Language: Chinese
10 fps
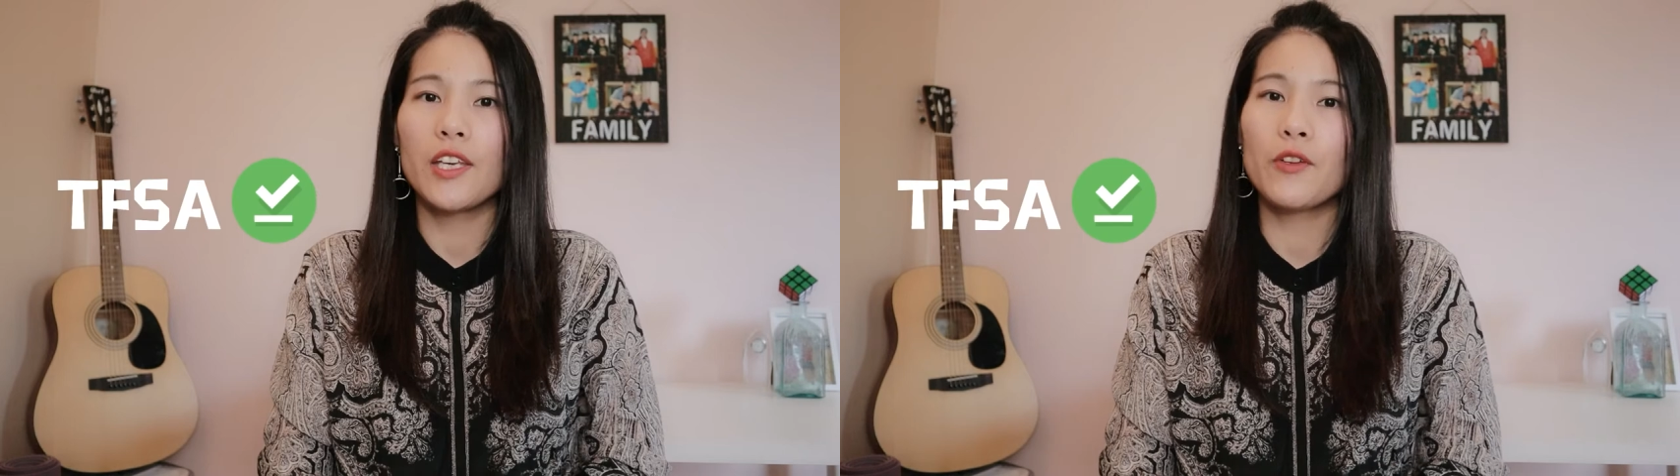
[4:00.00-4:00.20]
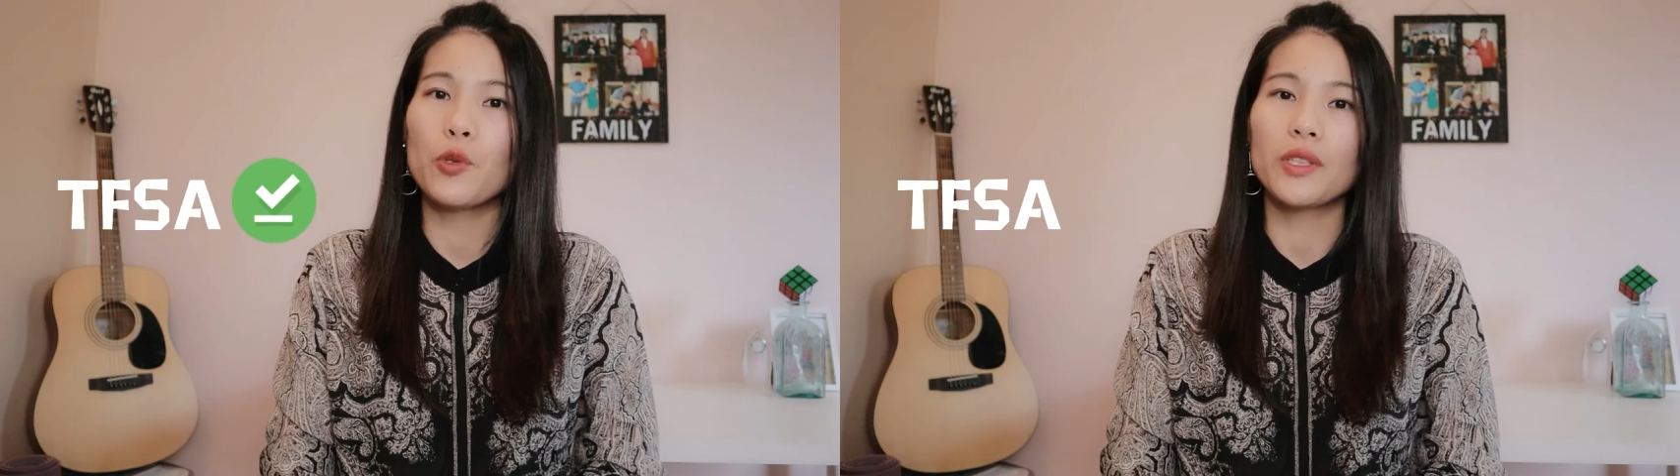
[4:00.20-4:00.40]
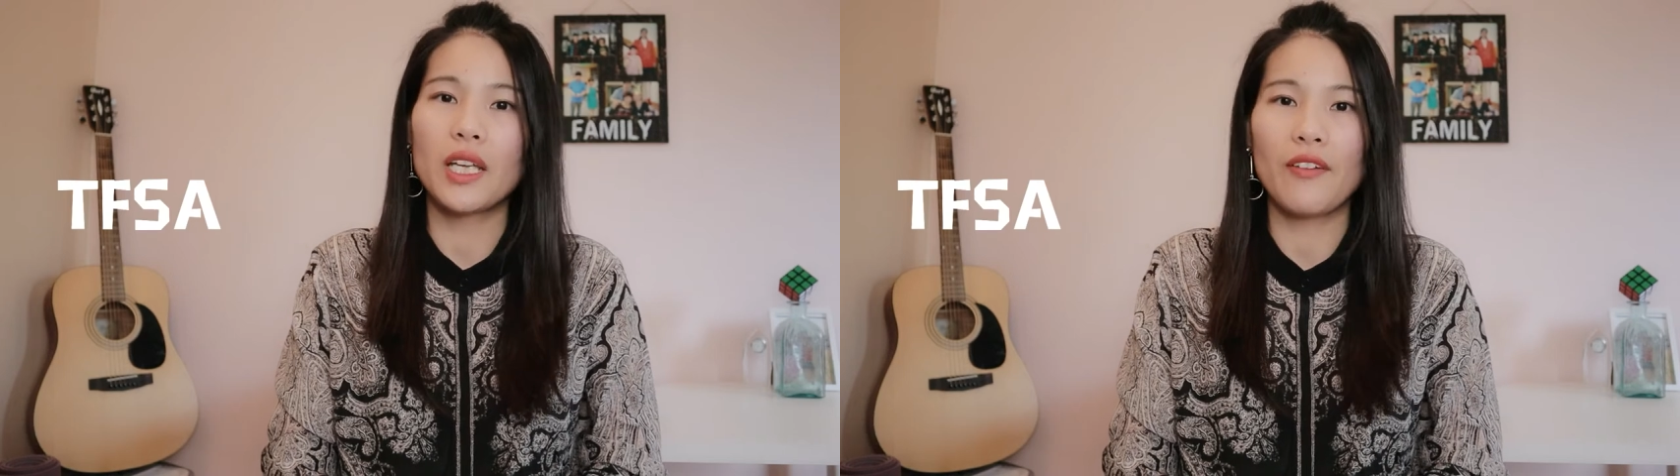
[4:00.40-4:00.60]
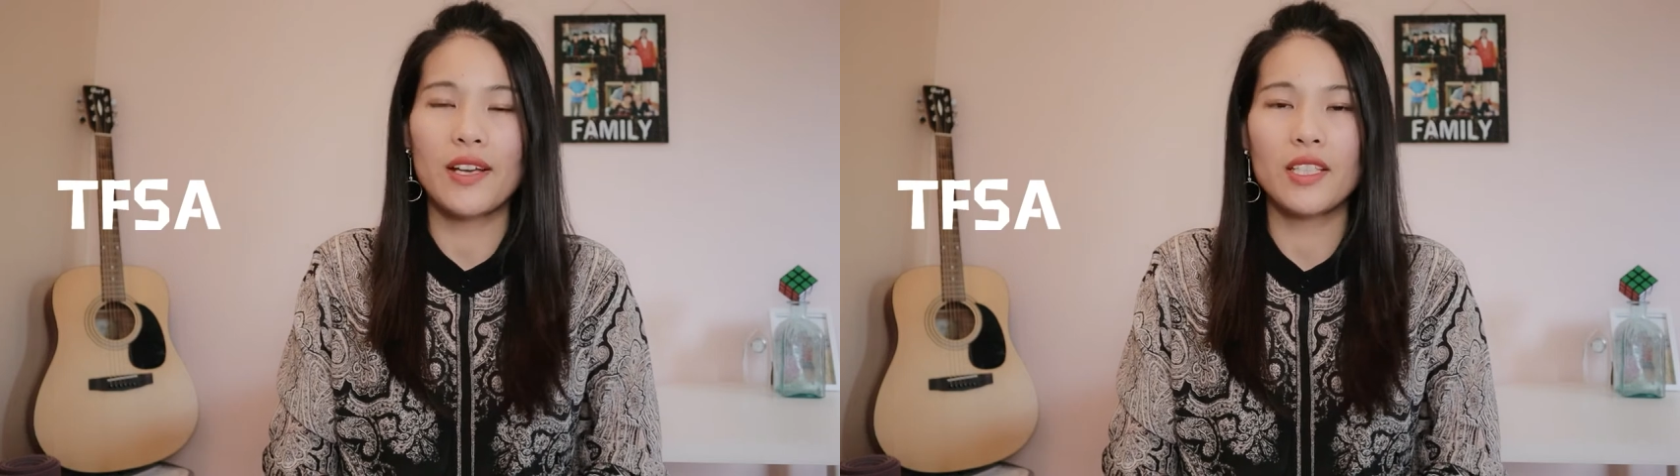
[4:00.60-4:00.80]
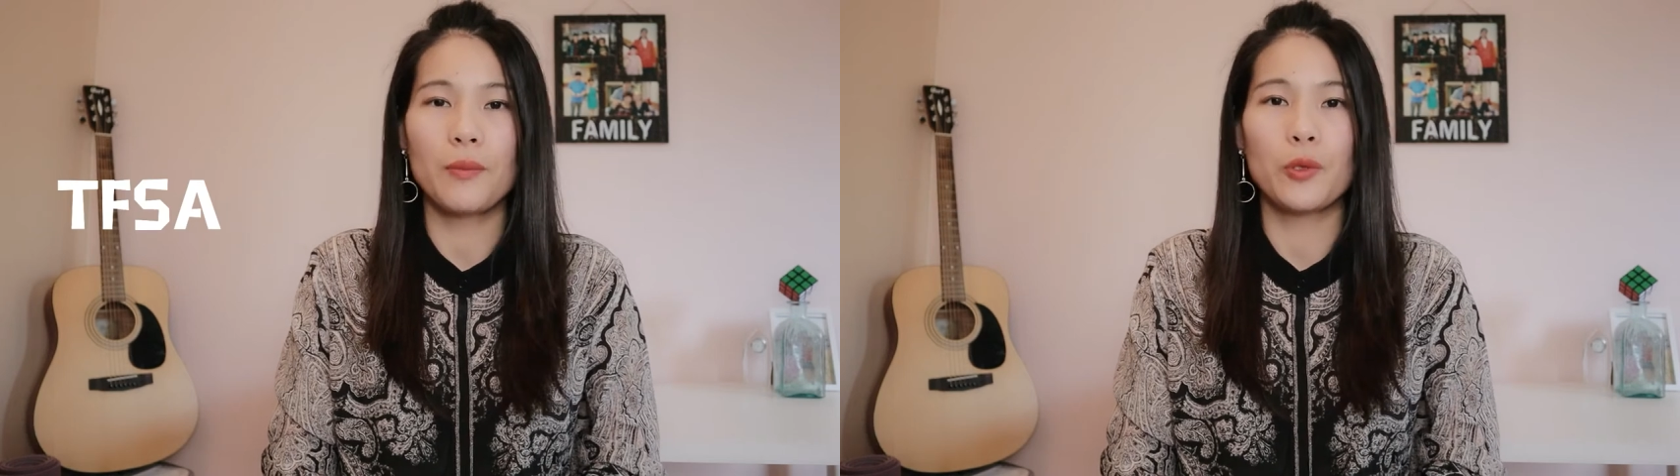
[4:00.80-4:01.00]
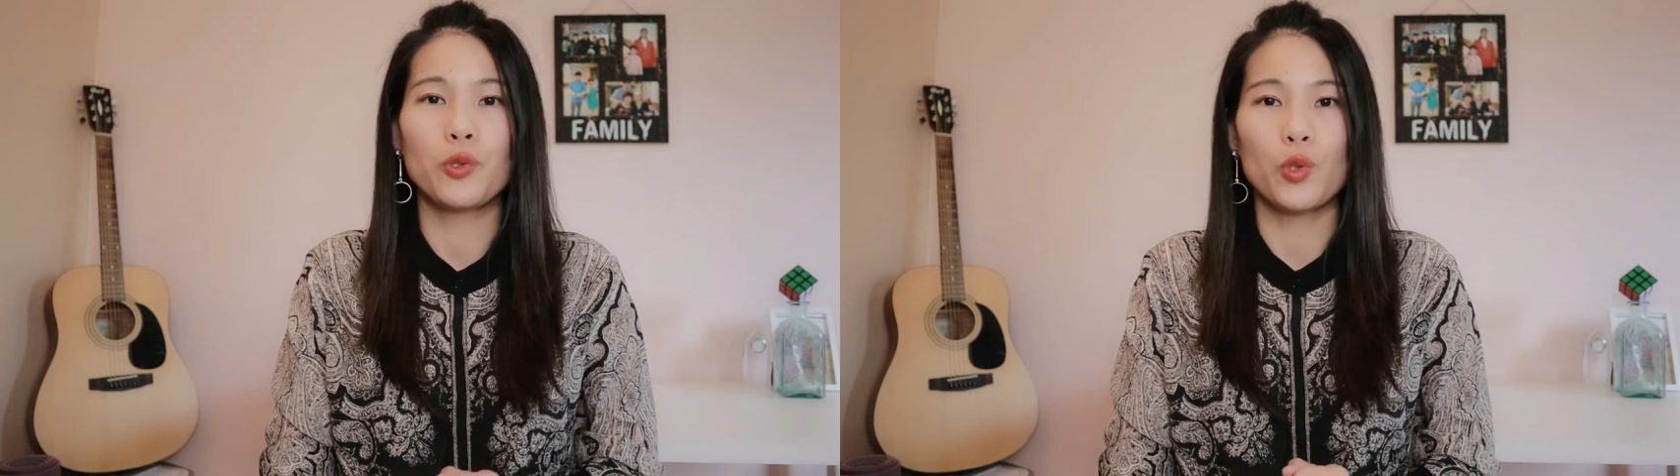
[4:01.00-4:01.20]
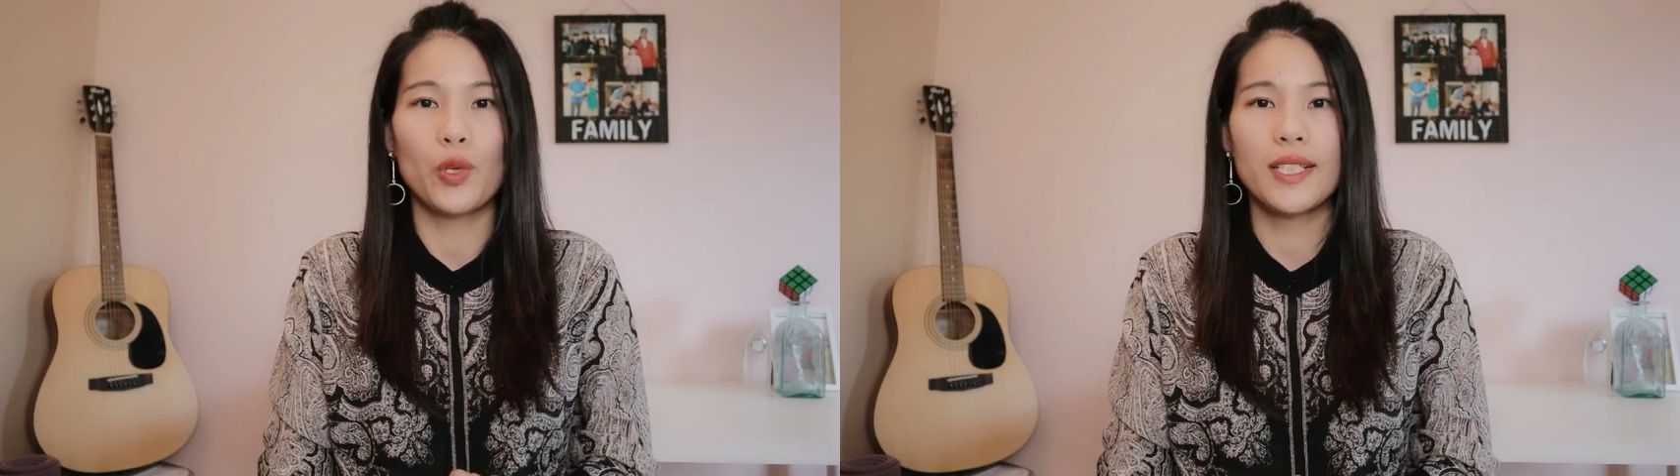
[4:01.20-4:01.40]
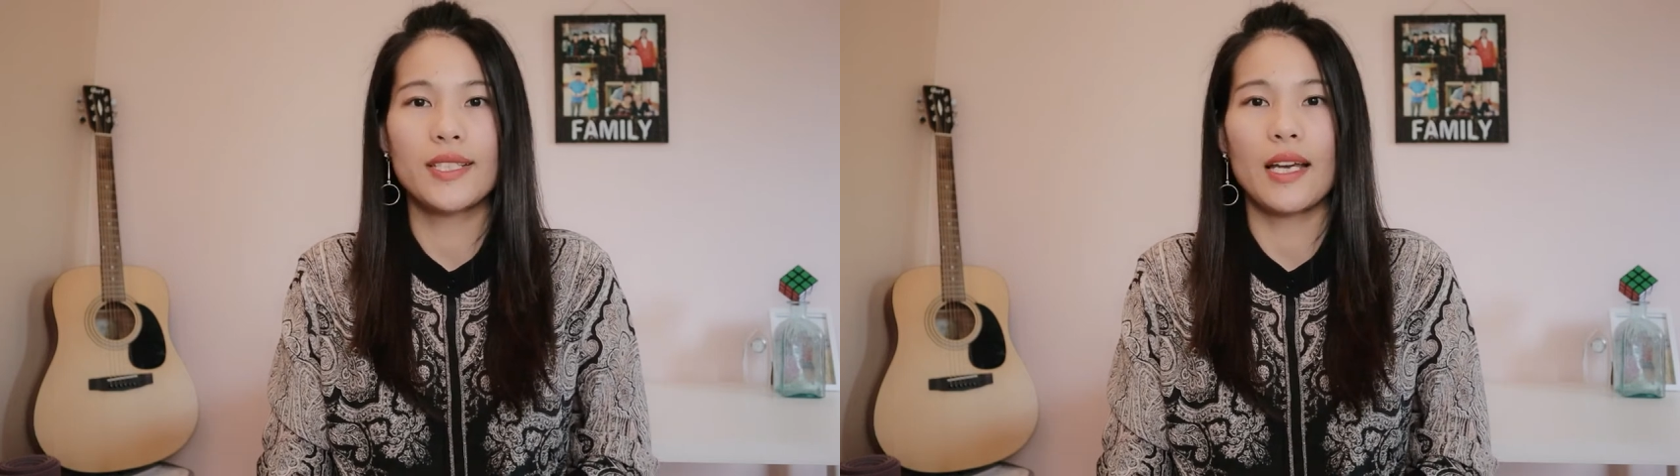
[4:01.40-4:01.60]
因为从 T F S 里面取
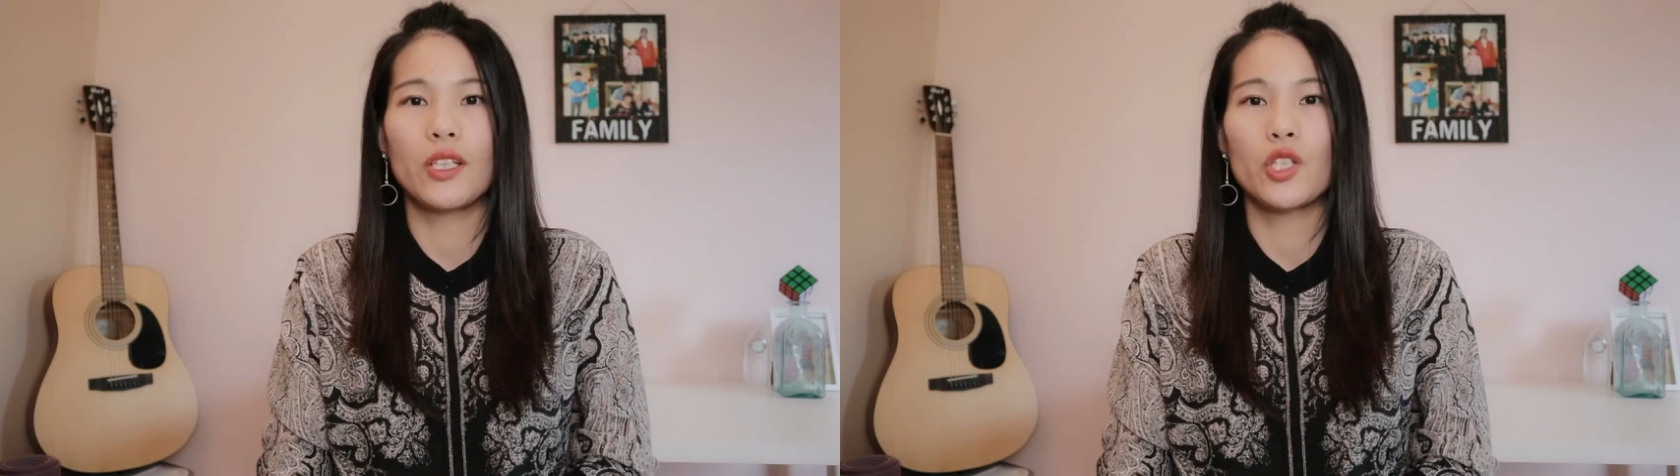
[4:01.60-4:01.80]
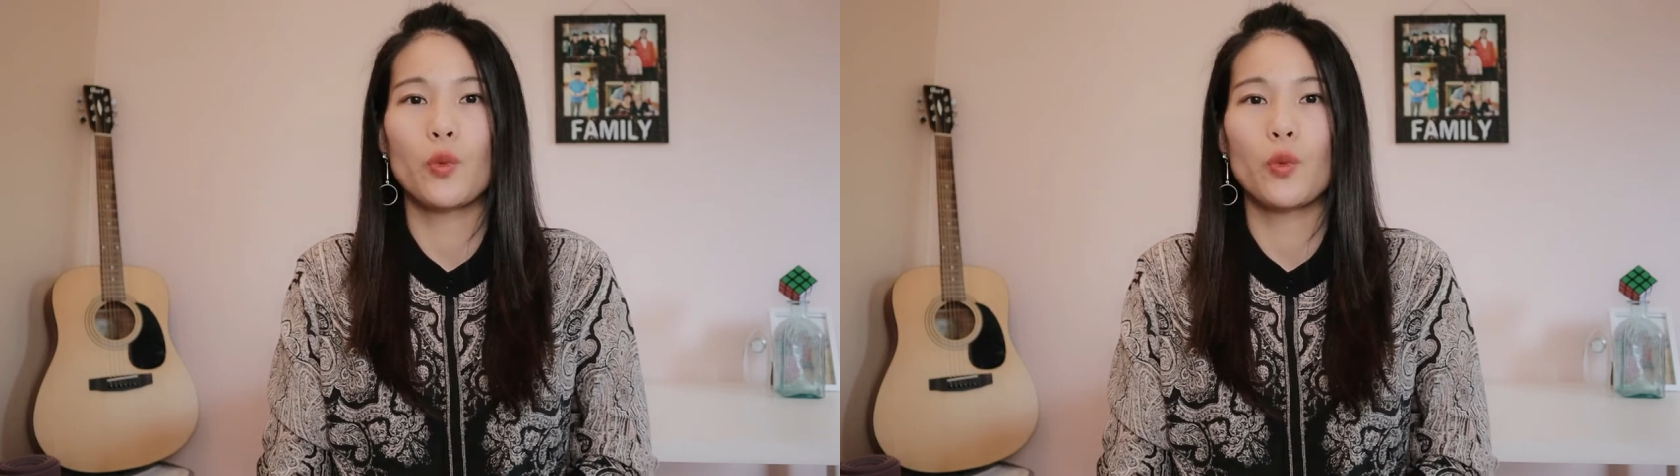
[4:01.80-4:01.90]
出来钱呢，